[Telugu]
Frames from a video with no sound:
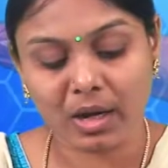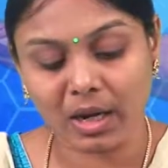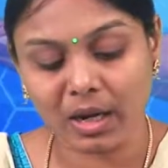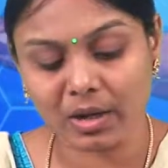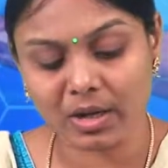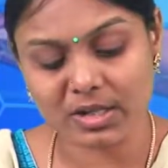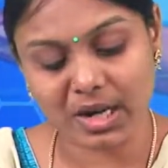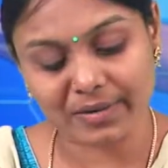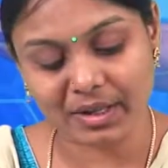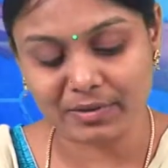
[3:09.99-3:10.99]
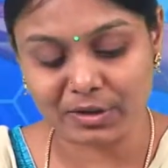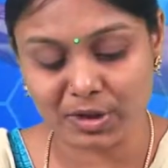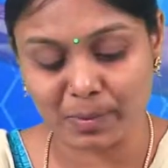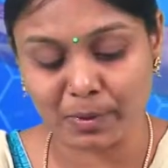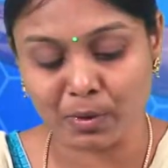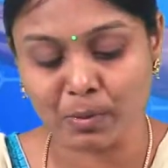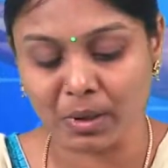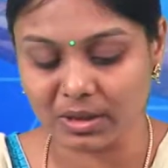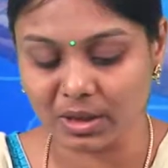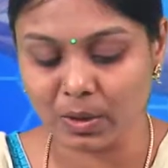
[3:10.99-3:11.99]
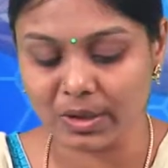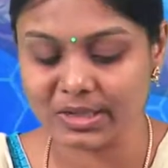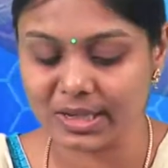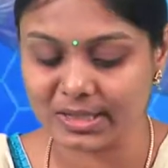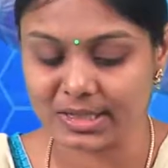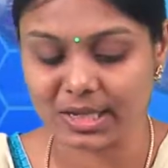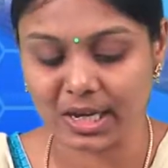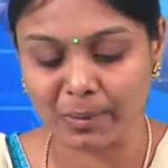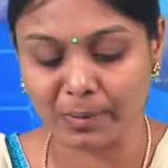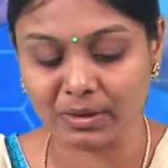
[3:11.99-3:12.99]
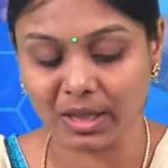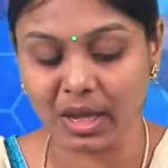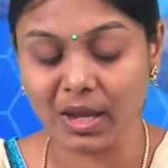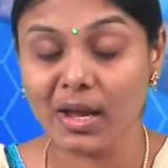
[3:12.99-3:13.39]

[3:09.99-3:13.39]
కీలుకి క్షయవ్యాధి వచ్చినప్పుడు మొదట్లోనే చికిత్స చేయకపోతే